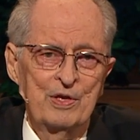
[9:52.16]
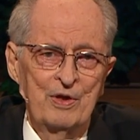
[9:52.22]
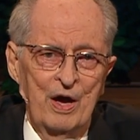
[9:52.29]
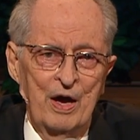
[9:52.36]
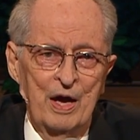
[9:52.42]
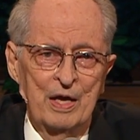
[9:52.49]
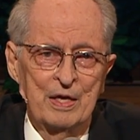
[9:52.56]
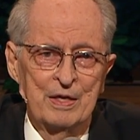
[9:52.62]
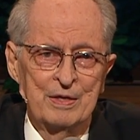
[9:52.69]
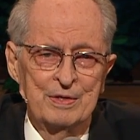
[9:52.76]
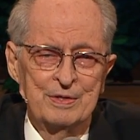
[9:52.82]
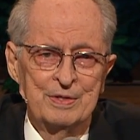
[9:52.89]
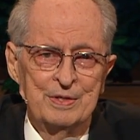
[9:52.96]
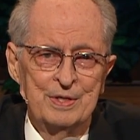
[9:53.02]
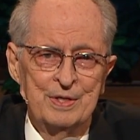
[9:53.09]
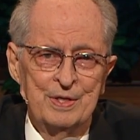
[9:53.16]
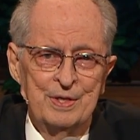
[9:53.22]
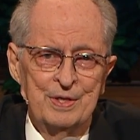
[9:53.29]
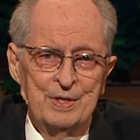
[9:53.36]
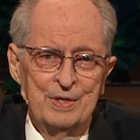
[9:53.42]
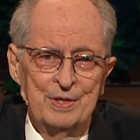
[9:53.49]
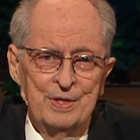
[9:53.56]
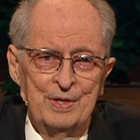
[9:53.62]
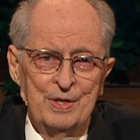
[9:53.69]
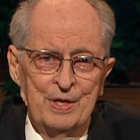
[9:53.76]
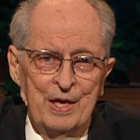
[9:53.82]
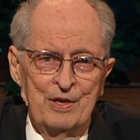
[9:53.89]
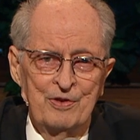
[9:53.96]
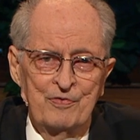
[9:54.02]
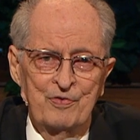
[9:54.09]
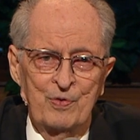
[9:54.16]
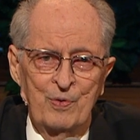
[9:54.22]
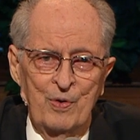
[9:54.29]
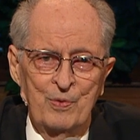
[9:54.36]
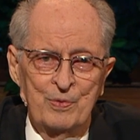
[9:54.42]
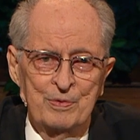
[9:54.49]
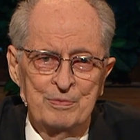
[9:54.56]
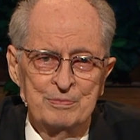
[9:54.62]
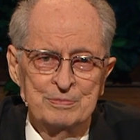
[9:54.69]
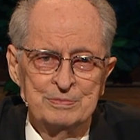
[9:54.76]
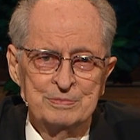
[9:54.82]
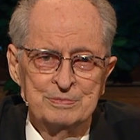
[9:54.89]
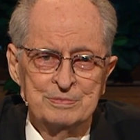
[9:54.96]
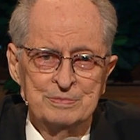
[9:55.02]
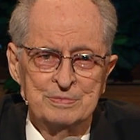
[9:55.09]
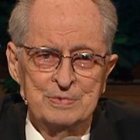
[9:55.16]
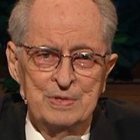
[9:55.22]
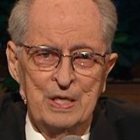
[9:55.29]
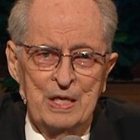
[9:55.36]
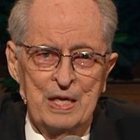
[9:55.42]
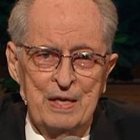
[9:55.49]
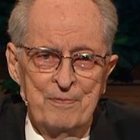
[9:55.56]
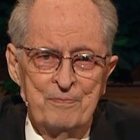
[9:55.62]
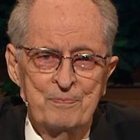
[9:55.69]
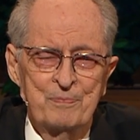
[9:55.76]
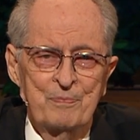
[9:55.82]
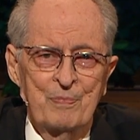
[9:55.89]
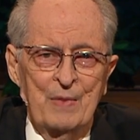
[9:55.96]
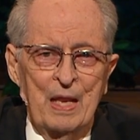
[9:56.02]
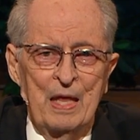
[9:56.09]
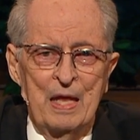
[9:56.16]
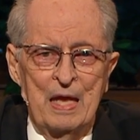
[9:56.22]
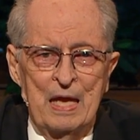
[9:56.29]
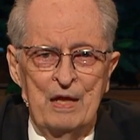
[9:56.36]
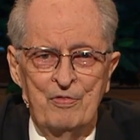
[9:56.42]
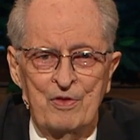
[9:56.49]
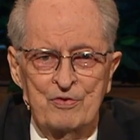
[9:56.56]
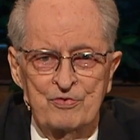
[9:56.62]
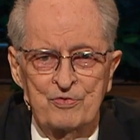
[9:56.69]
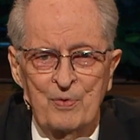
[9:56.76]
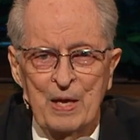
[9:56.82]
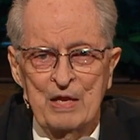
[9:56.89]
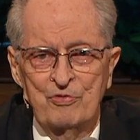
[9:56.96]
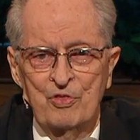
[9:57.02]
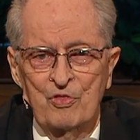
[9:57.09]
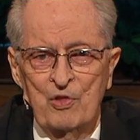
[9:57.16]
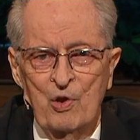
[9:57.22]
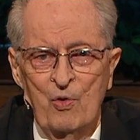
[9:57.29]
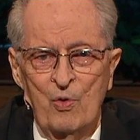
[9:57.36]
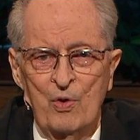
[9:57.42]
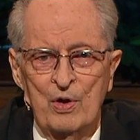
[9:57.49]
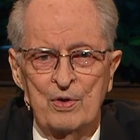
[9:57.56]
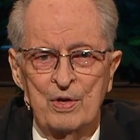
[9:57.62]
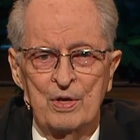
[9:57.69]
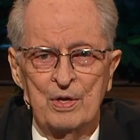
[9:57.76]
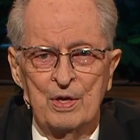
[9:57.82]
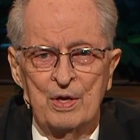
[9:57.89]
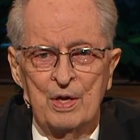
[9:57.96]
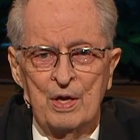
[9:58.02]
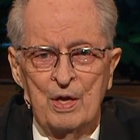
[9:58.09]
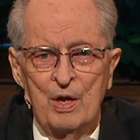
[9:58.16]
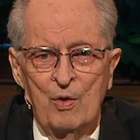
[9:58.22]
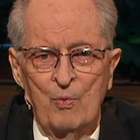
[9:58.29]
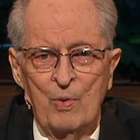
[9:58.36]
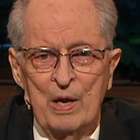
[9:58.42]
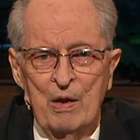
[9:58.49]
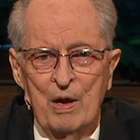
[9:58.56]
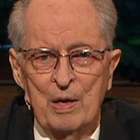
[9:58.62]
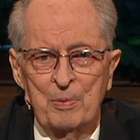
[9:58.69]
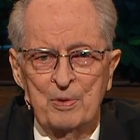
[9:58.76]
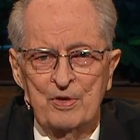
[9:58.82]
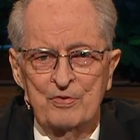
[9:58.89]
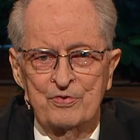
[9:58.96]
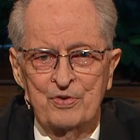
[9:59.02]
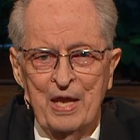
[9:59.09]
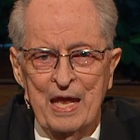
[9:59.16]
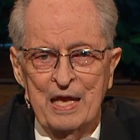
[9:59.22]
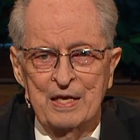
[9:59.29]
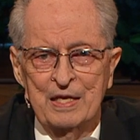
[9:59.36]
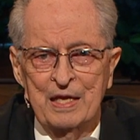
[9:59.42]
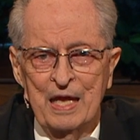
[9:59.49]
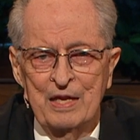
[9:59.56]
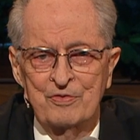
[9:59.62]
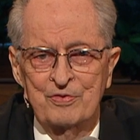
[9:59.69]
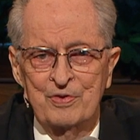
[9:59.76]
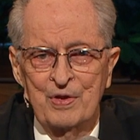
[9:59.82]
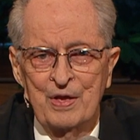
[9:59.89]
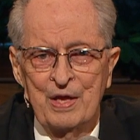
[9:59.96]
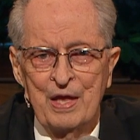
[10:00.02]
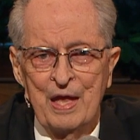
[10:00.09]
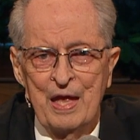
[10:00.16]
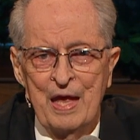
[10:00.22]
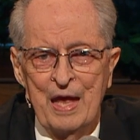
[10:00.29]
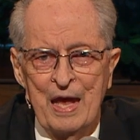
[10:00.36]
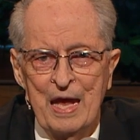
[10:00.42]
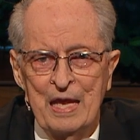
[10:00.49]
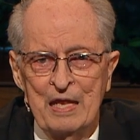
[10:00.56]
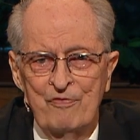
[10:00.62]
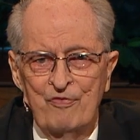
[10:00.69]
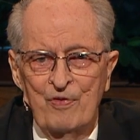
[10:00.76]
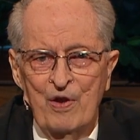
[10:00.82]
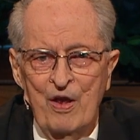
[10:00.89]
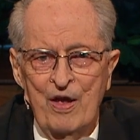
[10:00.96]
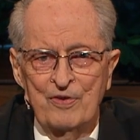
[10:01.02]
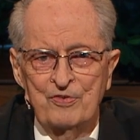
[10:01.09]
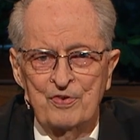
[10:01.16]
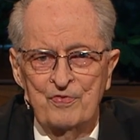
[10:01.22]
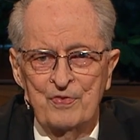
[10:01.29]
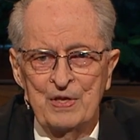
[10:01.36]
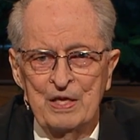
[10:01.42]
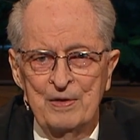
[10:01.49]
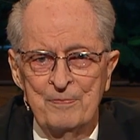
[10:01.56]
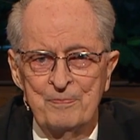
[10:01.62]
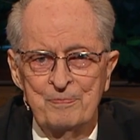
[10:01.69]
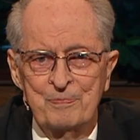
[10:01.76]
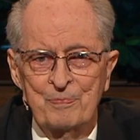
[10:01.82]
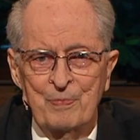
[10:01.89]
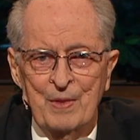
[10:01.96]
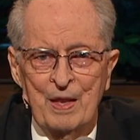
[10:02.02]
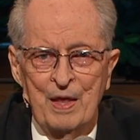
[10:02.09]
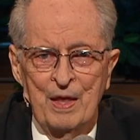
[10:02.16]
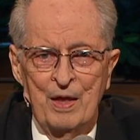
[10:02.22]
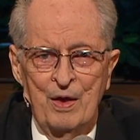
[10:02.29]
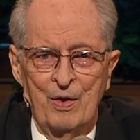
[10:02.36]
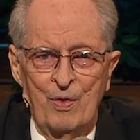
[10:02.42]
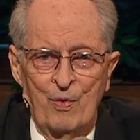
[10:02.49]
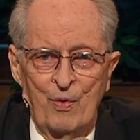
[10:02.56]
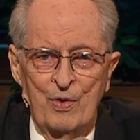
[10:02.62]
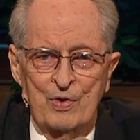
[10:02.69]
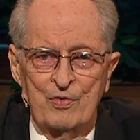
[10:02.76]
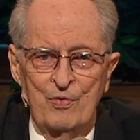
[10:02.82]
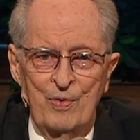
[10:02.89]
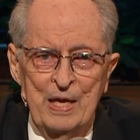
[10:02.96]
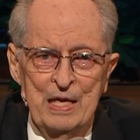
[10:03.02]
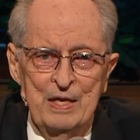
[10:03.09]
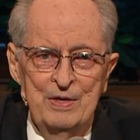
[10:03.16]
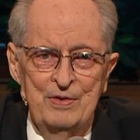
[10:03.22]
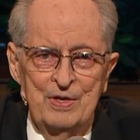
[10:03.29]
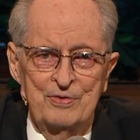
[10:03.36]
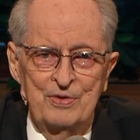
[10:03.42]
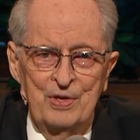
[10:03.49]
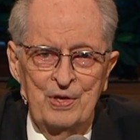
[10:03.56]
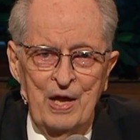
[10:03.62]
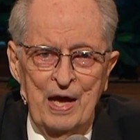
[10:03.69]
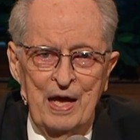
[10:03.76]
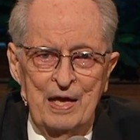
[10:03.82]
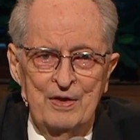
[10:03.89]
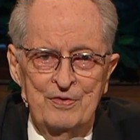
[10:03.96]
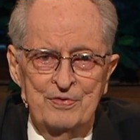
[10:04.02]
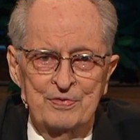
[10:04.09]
ибо на завтра мы умрем». Конец цитаты. Силой Господней мы сможем противостоять философии или учению,